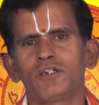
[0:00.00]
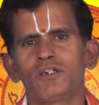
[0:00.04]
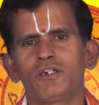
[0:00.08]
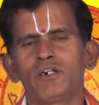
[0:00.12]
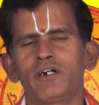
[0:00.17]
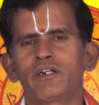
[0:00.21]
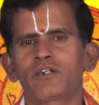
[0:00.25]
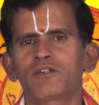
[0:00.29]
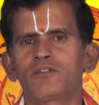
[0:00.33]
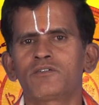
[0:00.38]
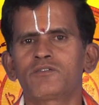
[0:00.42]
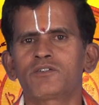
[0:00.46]

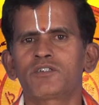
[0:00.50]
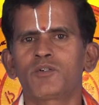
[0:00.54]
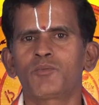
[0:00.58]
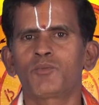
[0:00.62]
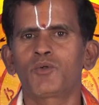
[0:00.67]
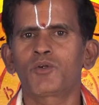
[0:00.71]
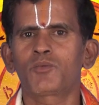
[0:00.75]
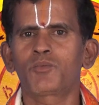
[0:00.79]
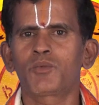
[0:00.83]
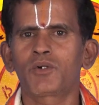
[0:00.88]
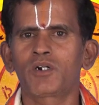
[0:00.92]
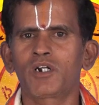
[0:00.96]
யாருக்கும்
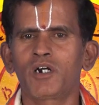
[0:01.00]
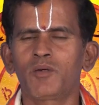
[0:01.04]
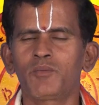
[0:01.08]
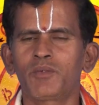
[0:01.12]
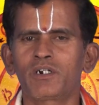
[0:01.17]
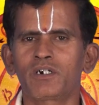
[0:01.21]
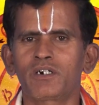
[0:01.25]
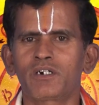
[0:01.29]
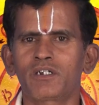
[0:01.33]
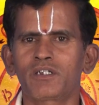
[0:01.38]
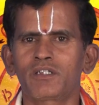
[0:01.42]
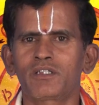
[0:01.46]
சப்போர்ட் பண்ணாமல்
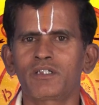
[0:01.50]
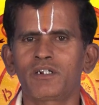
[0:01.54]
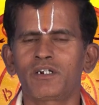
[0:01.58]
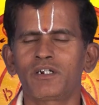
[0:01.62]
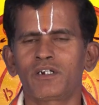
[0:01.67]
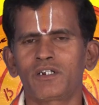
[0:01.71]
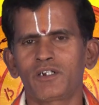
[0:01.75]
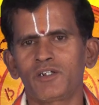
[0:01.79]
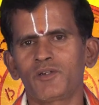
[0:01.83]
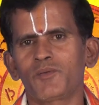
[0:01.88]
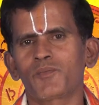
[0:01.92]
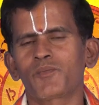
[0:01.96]
இருக்கிறது
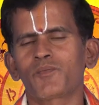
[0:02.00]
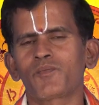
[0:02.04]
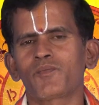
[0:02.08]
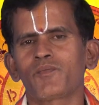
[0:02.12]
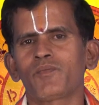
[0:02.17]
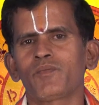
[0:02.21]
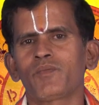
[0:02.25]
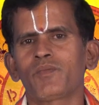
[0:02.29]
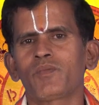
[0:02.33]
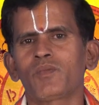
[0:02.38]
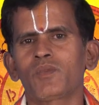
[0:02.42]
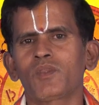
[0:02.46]
நன்று
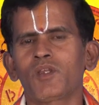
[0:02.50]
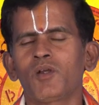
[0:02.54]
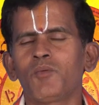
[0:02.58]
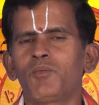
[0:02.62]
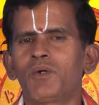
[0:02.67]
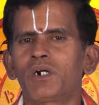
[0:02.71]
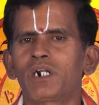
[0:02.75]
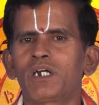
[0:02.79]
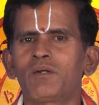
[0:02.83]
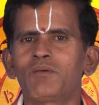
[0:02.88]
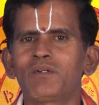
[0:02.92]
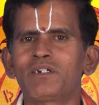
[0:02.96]

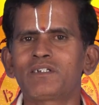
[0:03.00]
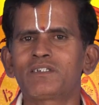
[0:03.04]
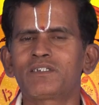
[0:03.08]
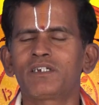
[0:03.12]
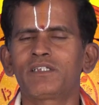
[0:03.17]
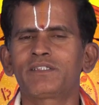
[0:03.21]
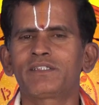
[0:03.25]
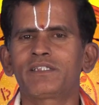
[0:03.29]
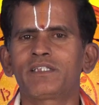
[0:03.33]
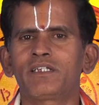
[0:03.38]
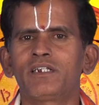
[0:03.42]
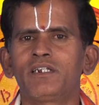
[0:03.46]
பண
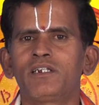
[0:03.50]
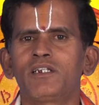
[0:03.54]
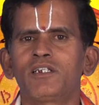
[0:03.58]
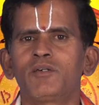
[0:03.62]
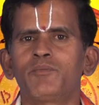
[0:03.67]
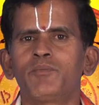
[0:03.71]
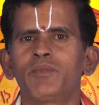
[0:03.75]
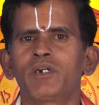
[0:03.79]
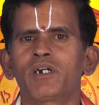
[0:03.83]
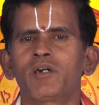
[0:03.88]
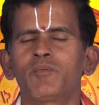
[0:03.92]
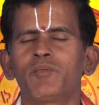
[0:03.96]
விஷயத்தில்
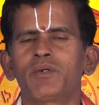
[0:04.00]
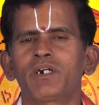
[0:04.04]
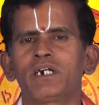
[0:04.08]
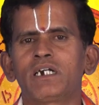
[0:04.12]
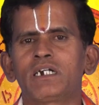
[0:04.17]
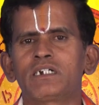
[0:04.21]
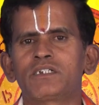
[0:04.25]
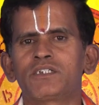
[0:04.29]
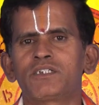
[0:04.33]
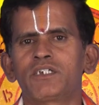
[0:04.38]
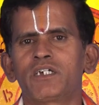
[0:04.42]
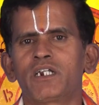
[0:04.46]
மிக மிக
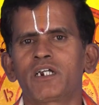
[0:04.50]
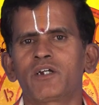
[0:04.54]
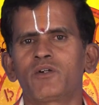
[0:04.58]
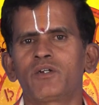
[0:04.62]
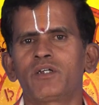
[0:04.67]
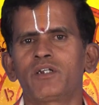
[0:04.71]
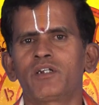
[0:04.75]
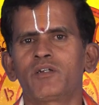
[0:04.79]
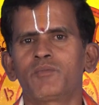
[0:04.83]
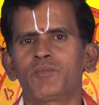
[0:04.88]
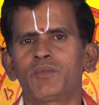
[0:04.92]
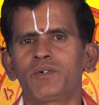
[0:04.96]

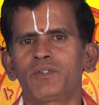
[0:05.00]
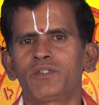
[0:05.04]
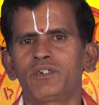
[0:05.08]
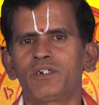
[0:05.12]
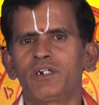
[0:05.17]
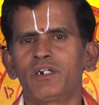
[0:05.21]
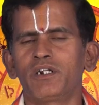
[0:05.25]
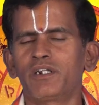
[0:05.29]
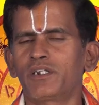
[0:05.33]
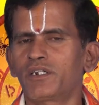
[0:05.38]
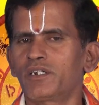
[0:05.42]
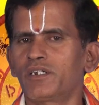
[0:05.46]
எச்சரிக்கையுடன் இருப்பது
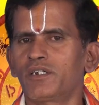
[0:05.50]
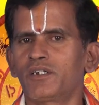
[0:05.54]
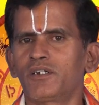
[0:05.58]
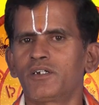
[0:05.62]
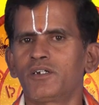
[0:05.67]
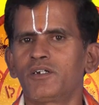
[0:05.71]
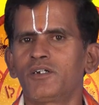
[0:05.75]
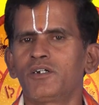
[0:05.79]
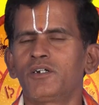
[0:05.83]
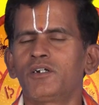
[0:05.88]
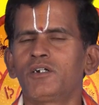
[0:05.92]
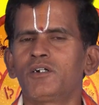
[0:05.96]
நன்று
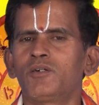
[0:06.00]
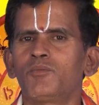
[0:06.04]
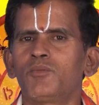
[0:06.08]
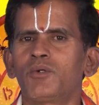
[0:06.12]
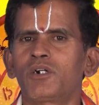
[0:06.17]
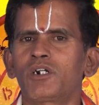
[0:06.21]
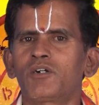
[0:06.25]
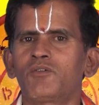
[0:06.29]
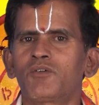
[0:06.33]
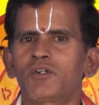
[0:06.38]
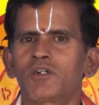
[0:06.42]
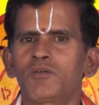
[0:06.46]

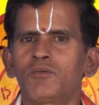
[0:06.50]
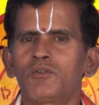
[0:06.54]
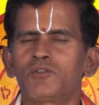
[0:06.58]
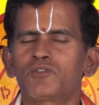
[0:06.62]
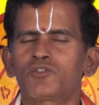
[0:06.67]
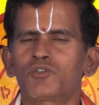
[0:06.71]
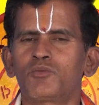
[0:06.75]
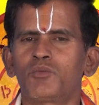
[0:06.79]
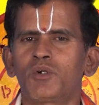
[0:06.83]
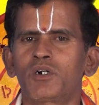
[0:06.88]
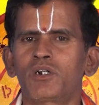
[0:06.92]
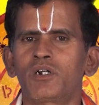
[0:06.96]
பணவரவு
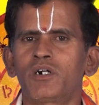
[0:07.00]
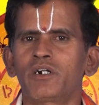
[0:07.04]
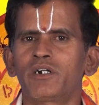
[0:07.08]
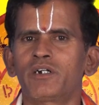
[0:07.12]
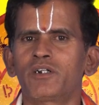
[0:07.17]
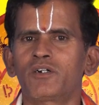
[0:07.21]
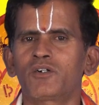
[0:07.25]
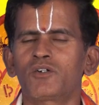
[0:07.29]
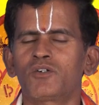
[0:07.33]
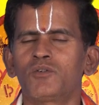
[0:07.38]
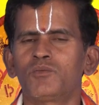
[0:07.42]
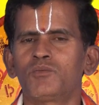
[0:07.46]
சுமாராக
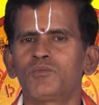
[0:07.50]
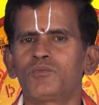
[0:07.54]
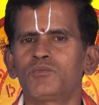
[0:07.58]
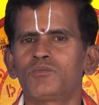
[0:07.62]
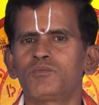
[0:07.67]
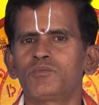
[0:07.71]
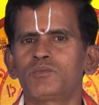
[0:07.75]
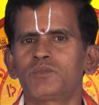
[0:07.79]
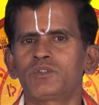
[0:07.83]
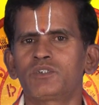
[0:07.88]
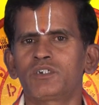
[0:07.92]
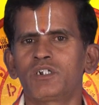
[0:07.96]
இருக்கும்
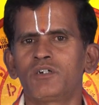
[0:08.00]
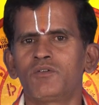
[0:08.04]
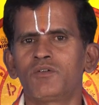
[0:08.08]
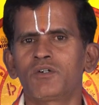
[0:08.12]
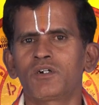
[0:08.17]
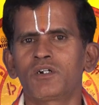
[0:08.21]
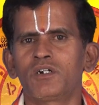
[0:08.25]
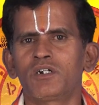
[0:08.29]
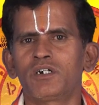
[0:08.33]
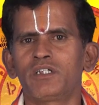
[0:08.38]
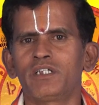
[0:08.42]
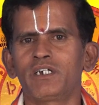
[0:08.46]

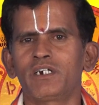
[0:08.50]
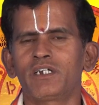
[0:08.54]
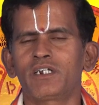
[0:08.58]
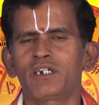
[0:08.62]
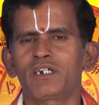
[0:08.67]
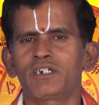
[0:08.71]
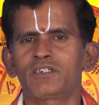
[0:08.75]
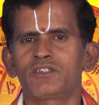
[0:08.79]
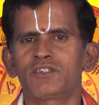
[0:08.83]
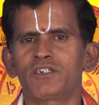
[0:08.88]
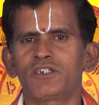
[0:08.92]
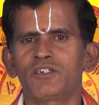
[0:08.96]
செலவுகள்
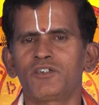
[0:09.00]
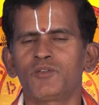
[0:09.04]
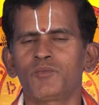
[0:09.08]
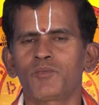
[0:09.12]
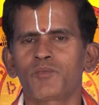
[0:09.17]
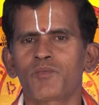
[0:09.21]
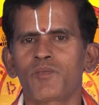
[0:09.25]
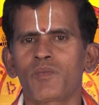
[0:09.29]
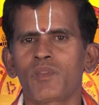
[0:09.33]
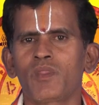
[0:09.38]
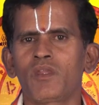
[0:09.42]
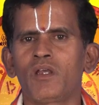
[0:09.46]
அதிகரிக்க செய்யும்
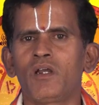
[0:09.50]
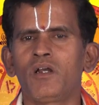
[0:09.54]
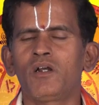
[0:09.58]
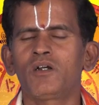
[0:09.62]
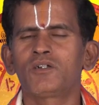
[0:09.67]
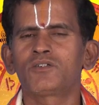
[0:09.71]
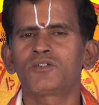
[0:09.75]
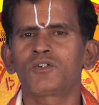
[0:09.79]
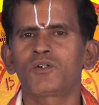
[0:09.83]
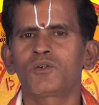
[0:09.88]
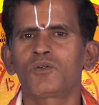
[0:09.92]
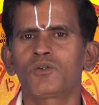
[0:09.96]

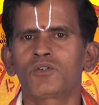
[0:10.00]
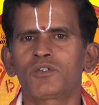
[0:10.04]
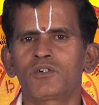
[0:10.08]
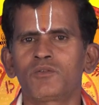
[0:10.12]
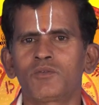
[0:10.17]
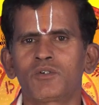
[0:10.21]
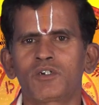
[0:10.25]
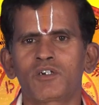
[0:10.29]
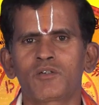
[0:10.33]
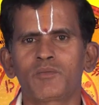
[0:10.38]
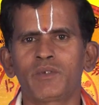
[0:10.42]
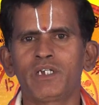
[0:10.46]
சகோதர
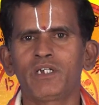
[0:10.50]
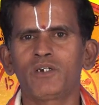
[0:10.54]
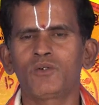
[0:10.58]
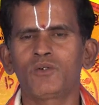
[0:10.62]
ஒற்றுமை